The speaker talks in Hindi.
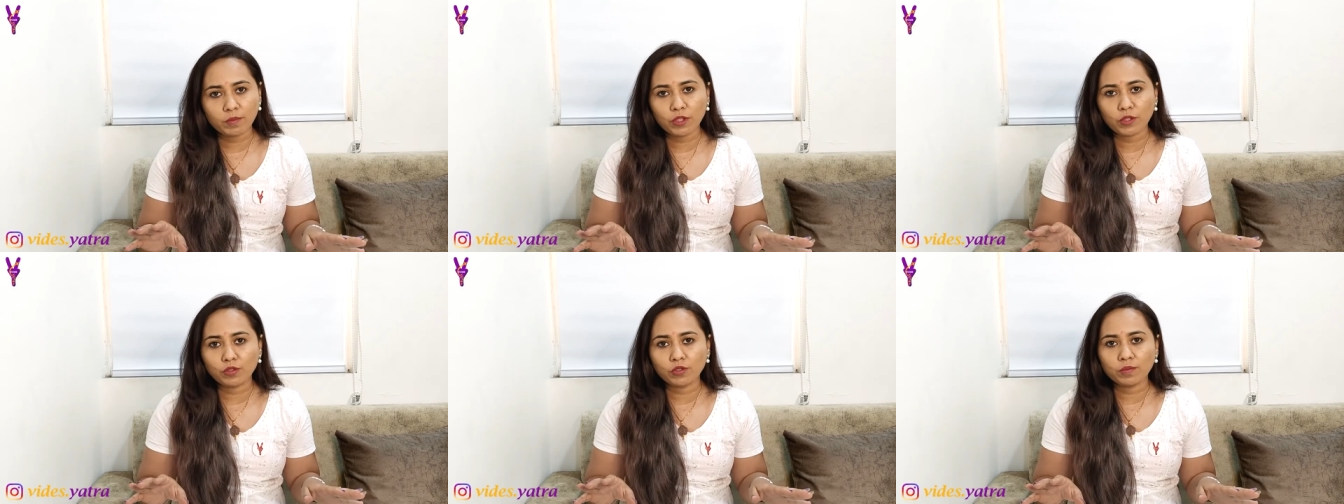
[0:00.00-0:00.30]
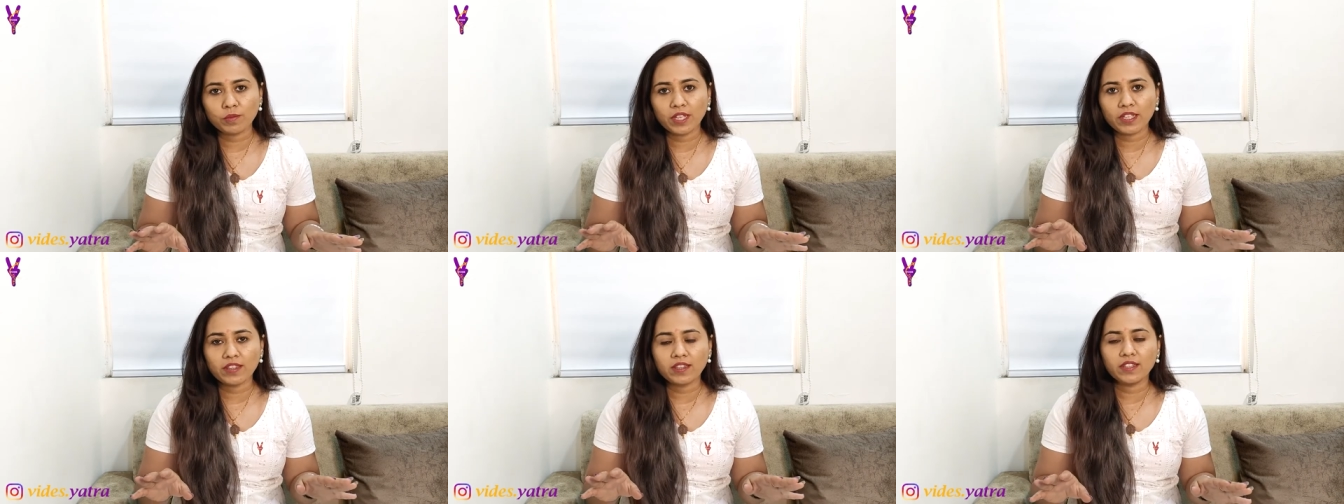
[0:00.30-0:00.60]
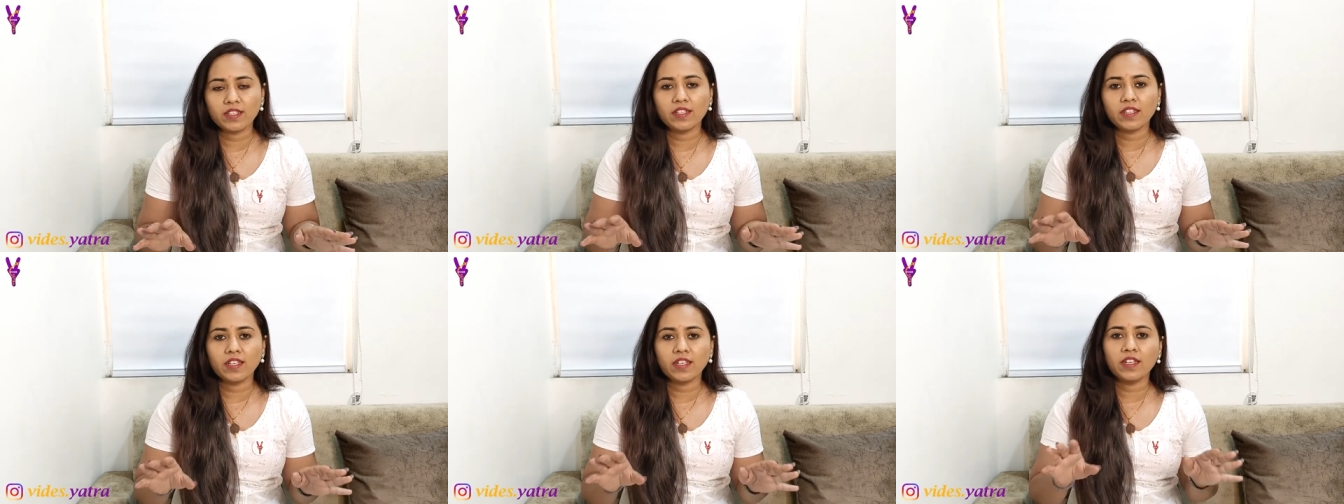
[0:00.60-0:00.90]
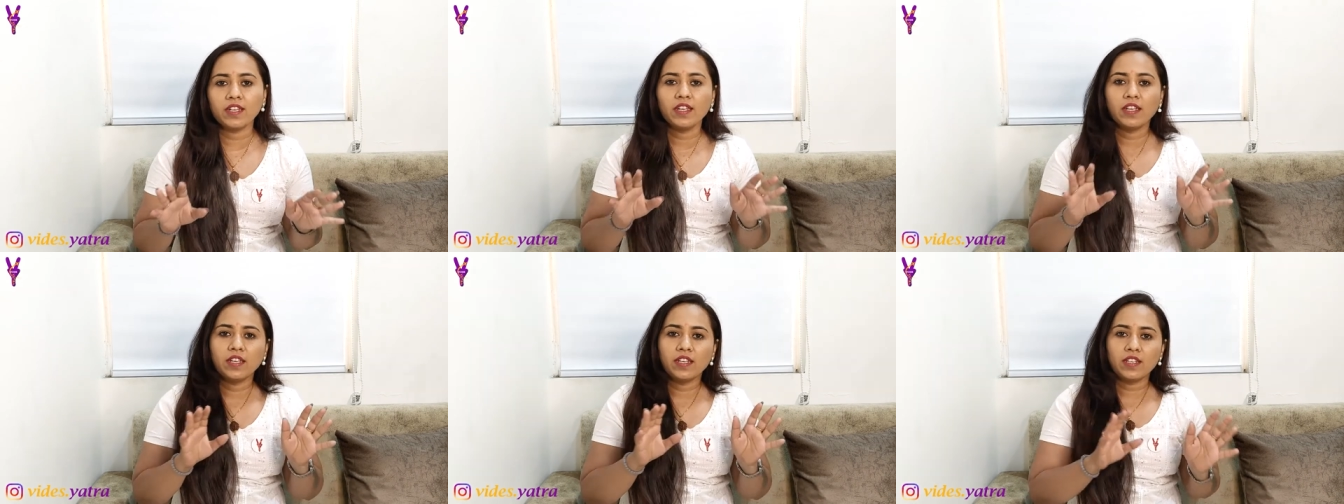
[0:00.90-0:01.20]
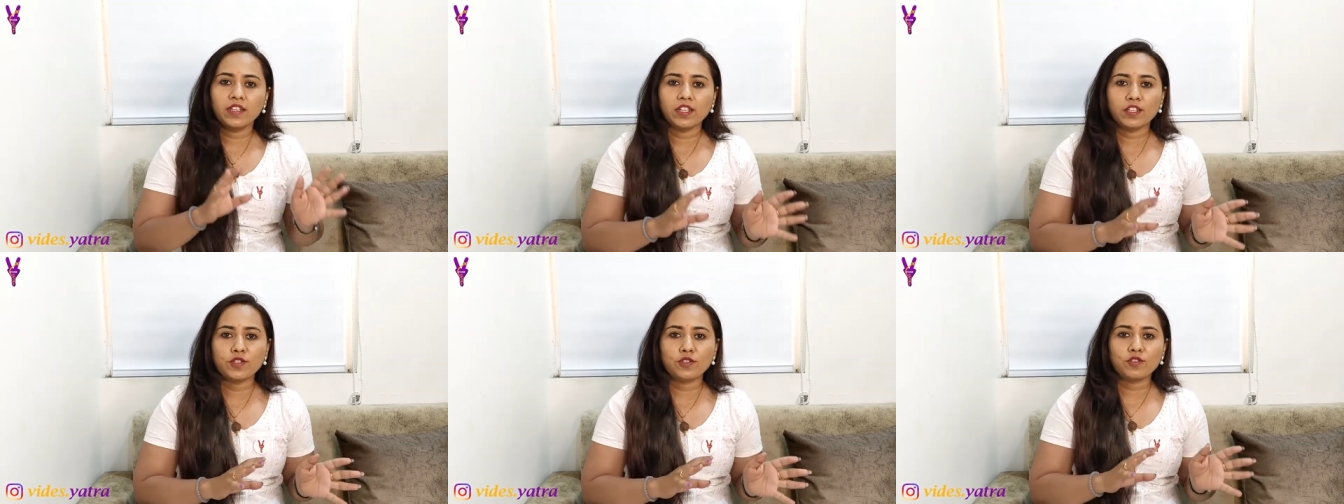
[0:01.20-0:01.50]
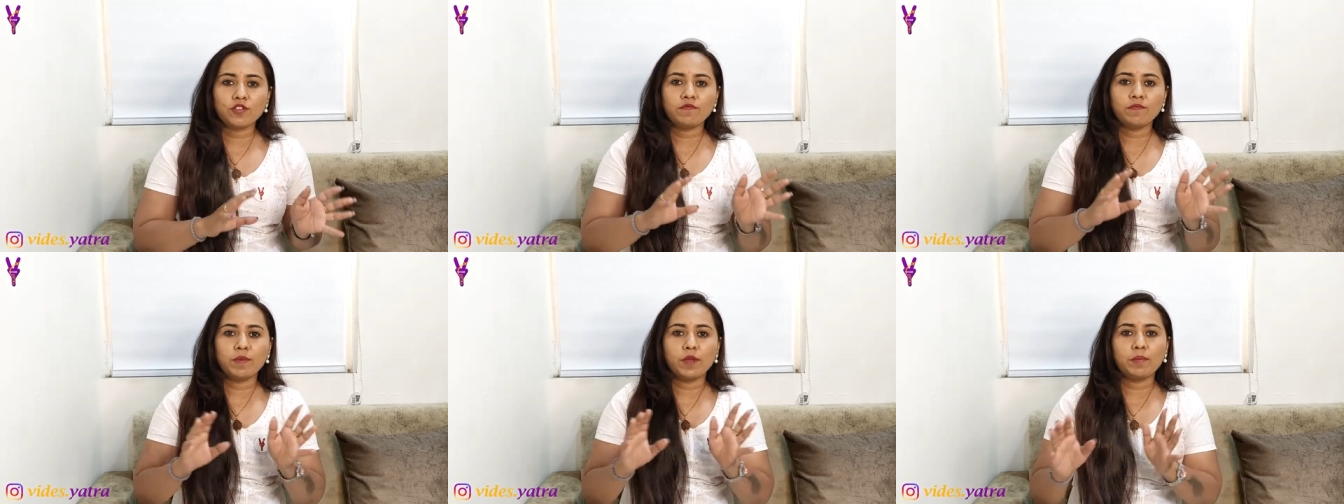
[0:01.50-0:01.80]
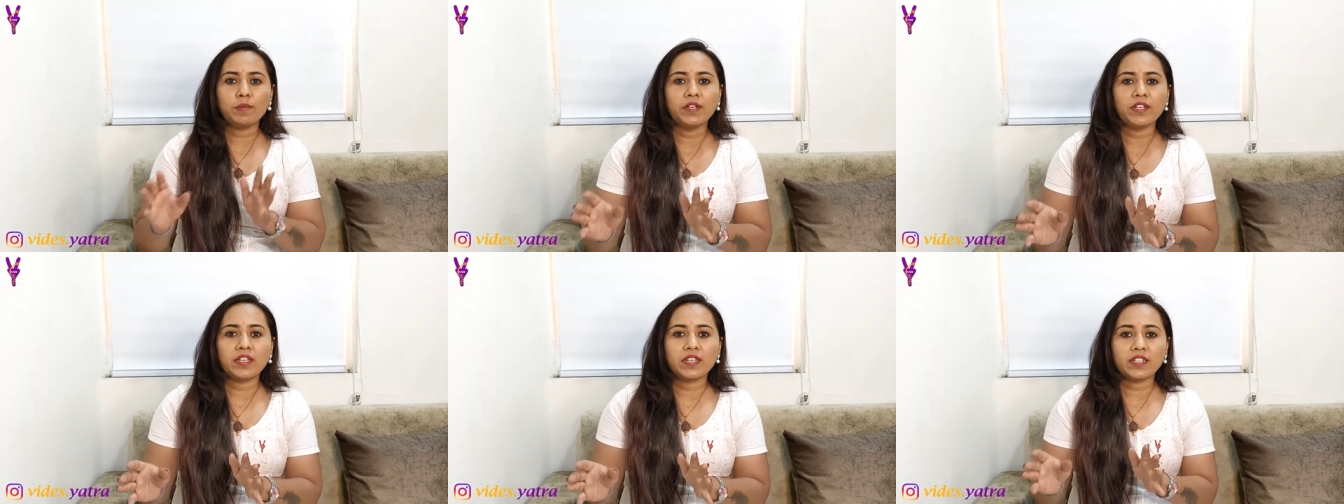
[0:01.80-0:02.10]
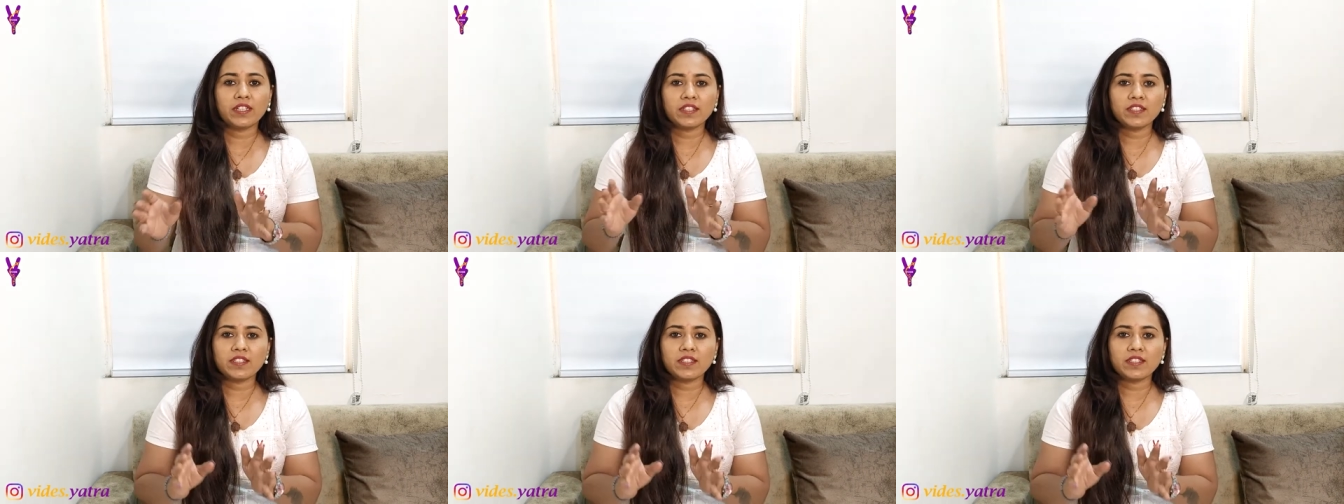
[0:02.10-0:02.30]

की बिल्कुल बात नहीं है रेस्ट ऑफ पेमेंट का